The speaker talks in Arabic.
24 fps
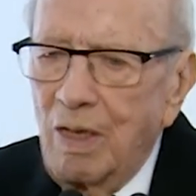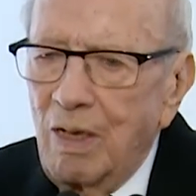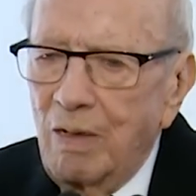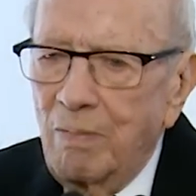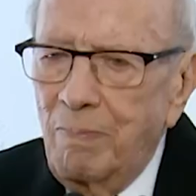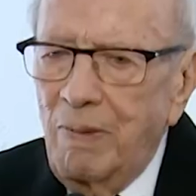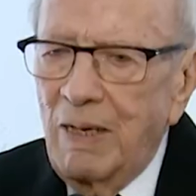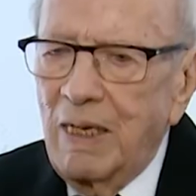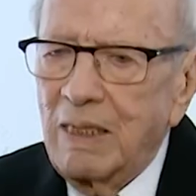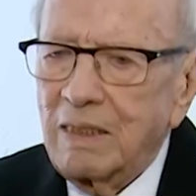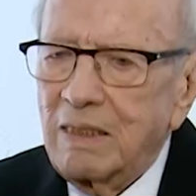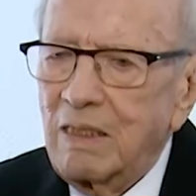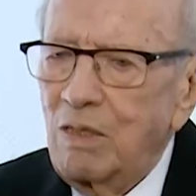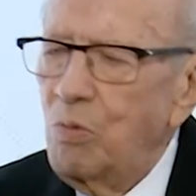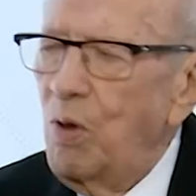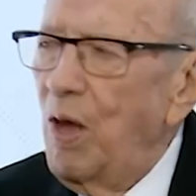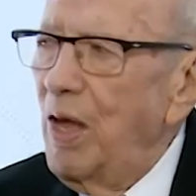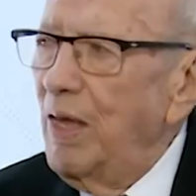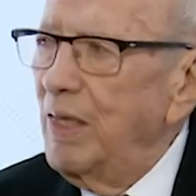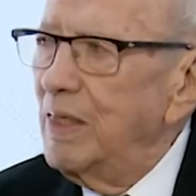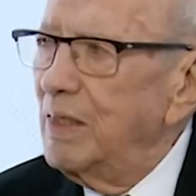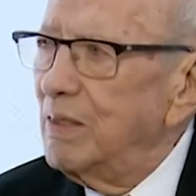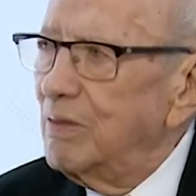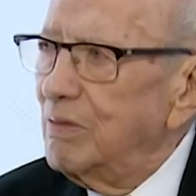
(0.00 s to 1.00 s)
البلد
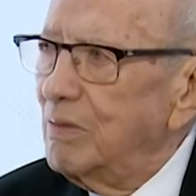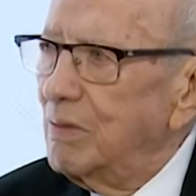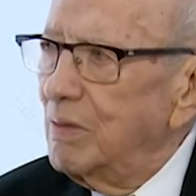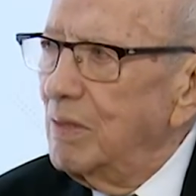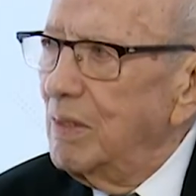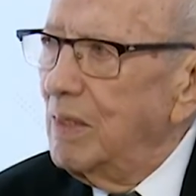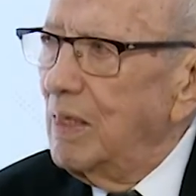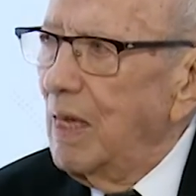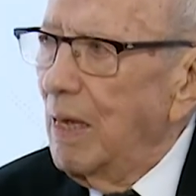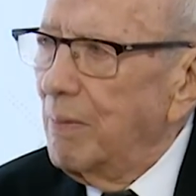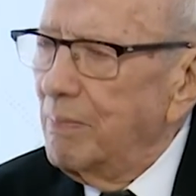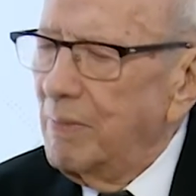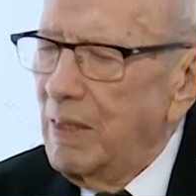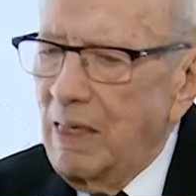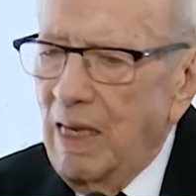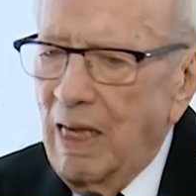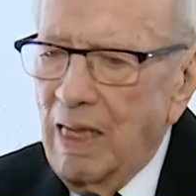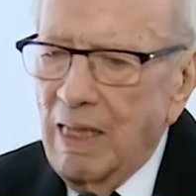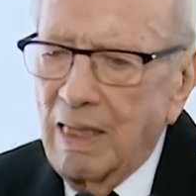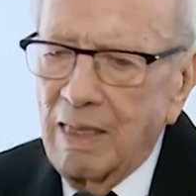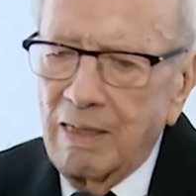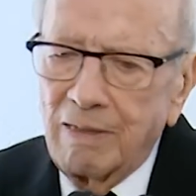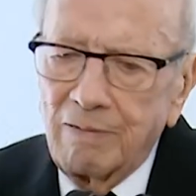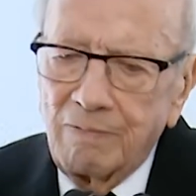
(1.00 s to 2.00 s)
الوحيد يعمل
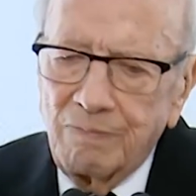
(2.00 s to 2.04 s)
هذا